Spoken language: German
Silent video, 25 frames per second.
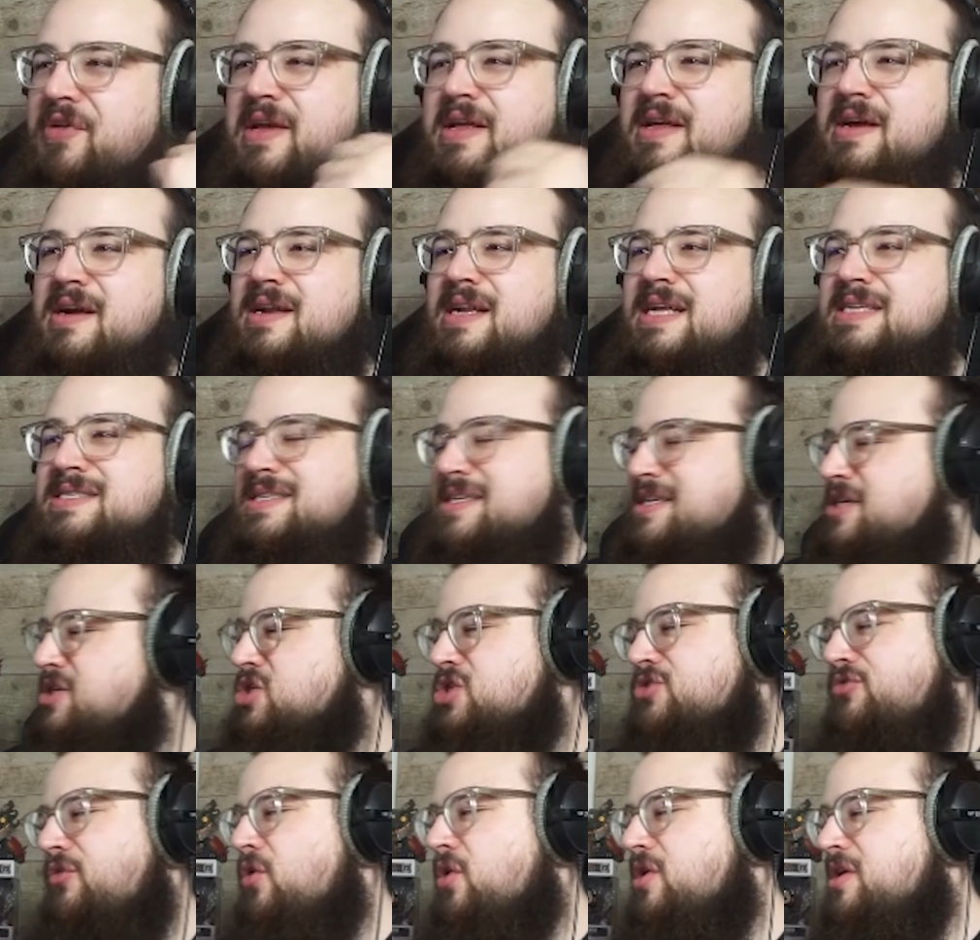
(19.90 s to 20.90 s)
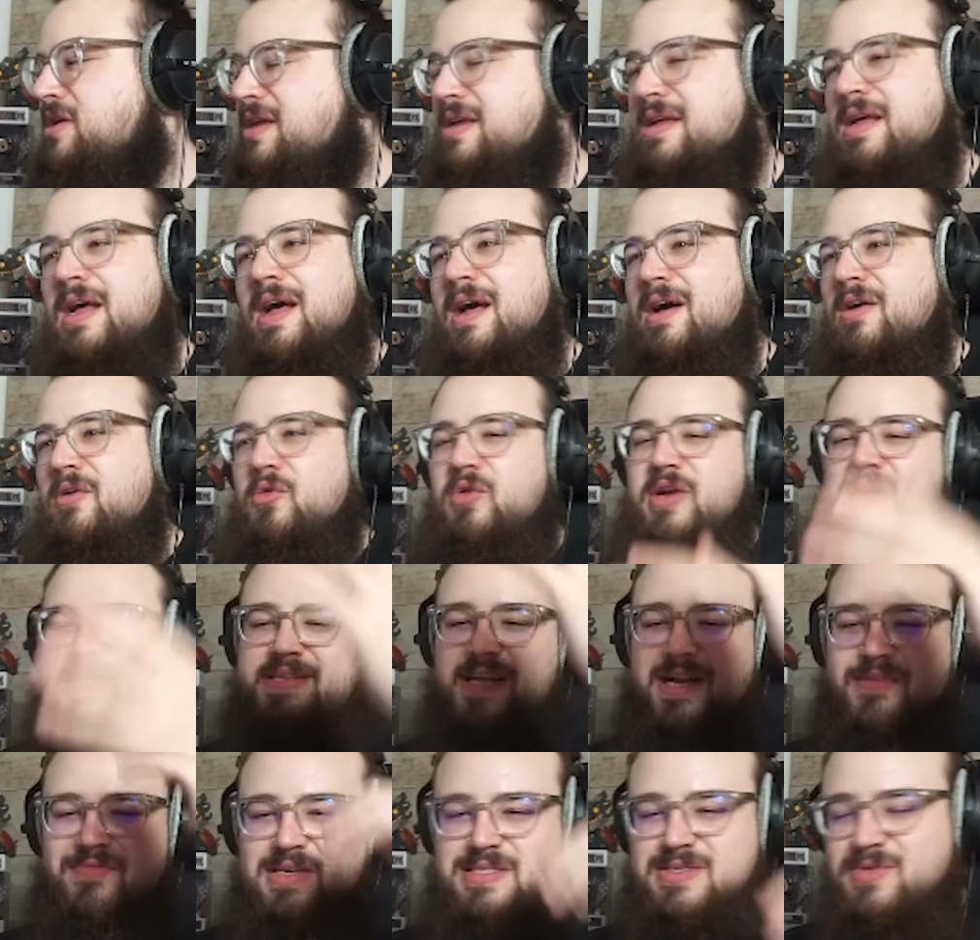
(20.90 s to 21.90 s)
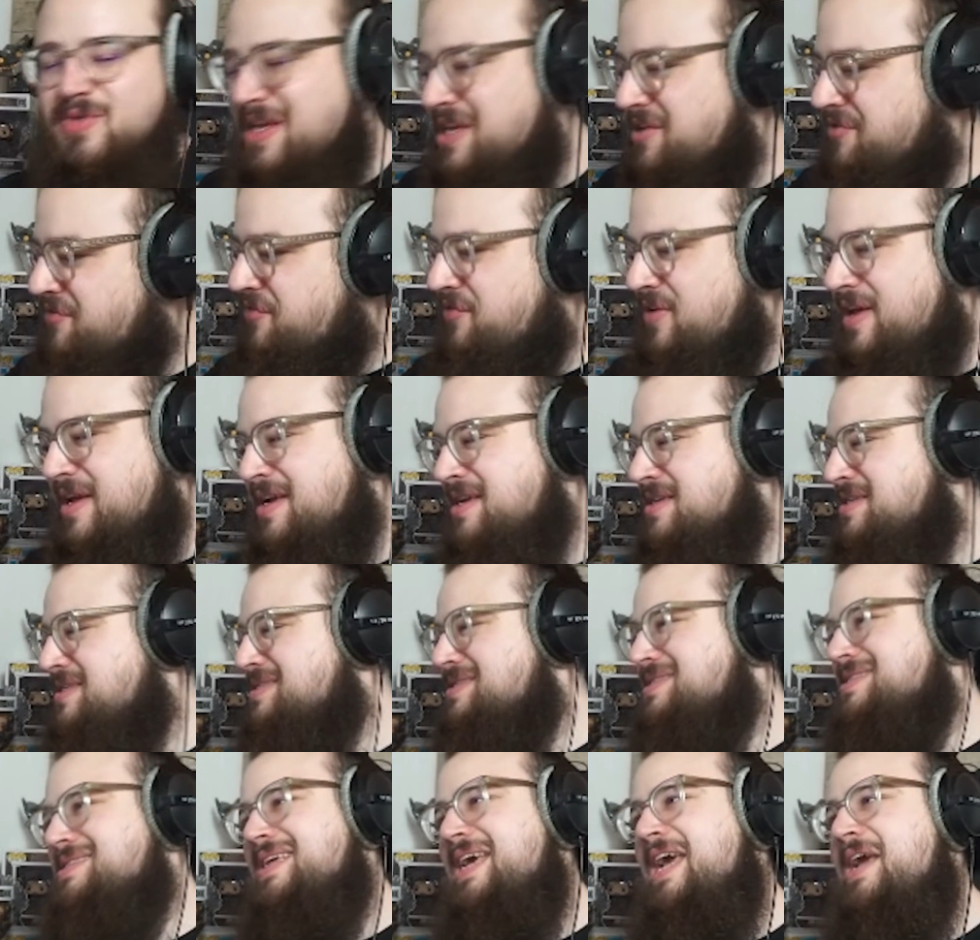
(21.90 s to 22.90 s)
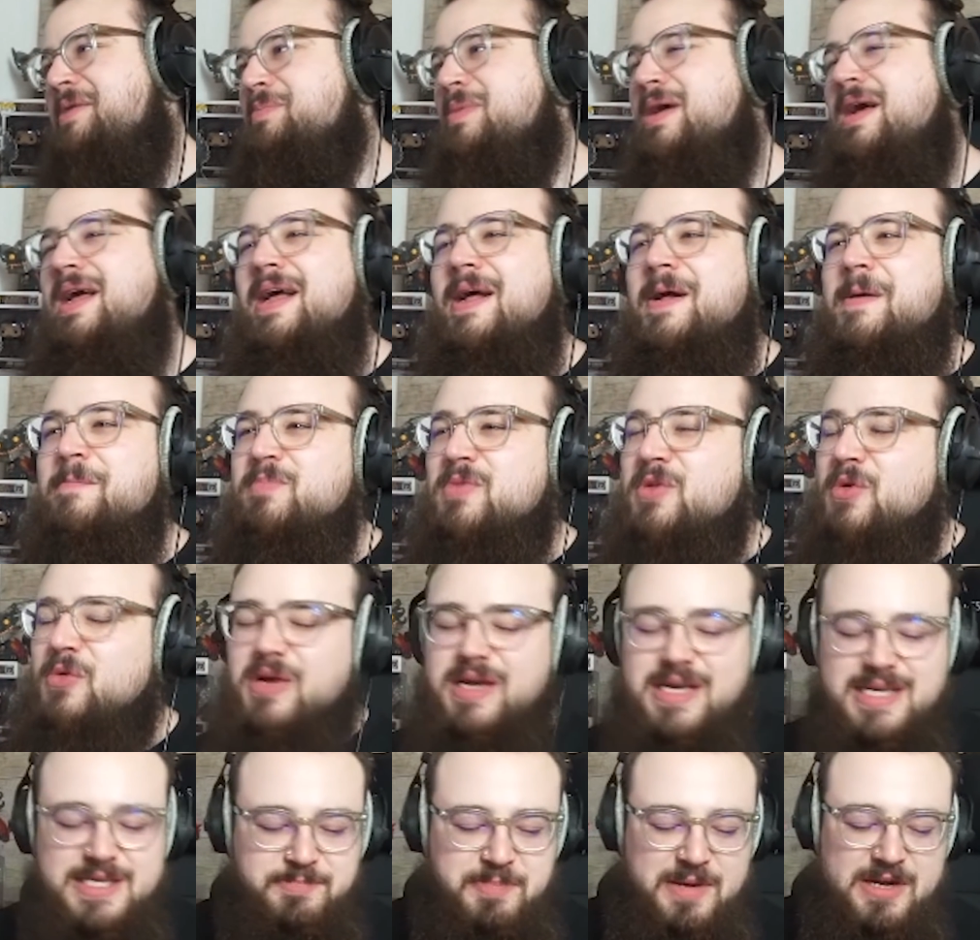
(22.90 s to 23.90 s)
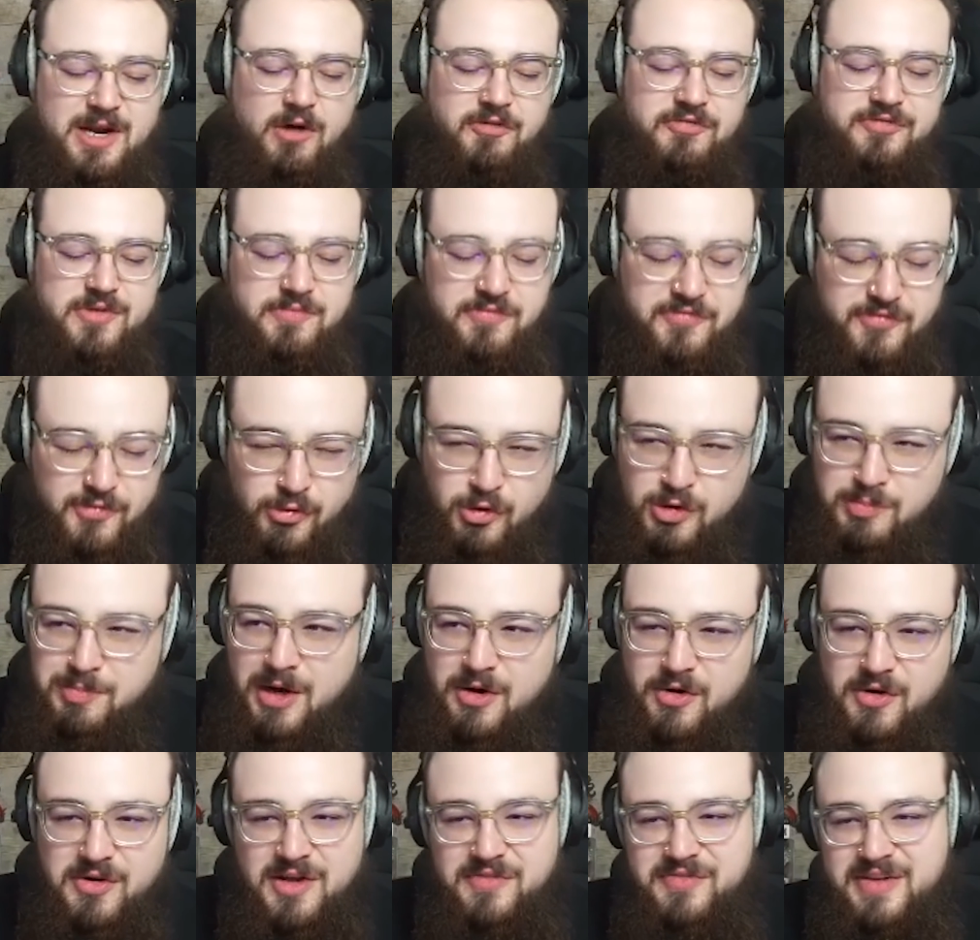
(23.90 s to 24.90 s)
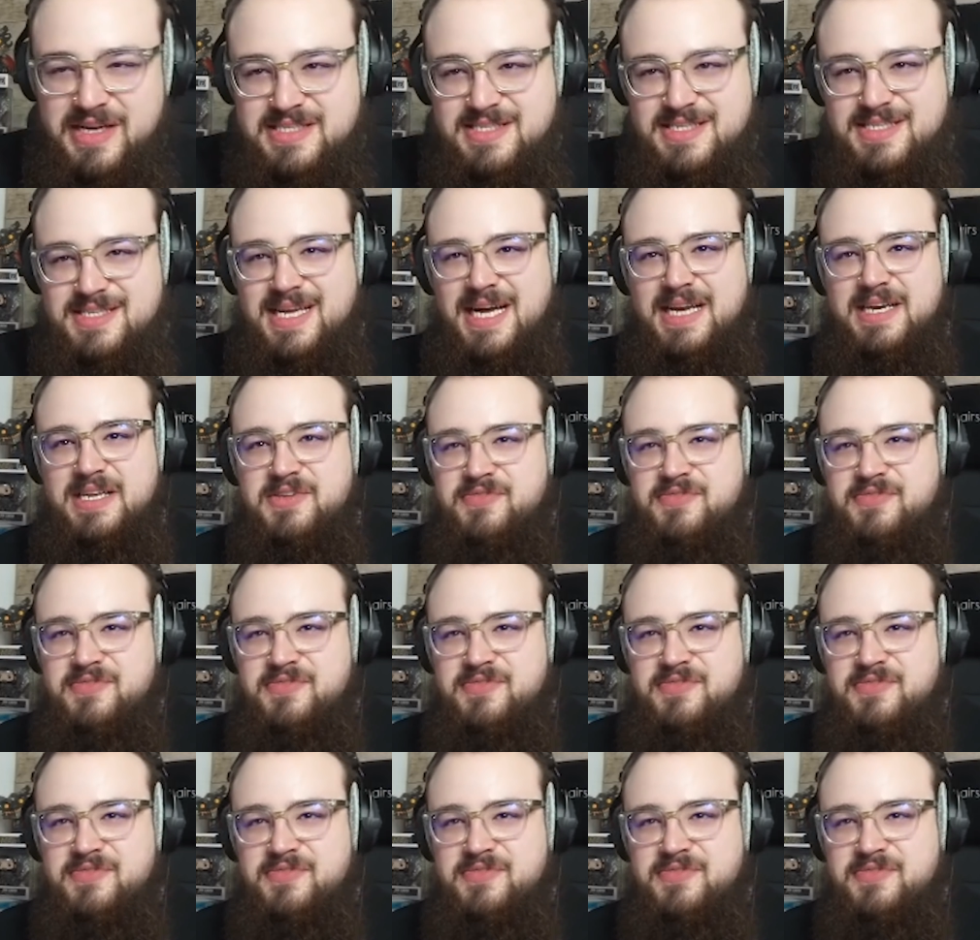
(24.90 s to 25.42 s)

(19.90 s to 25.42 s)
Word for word: Classic, ich schwöre, ich, Retail, was auch, ich dieses Game. Junge, ich bin auf einem Flugmount unterwegs, das kann nicht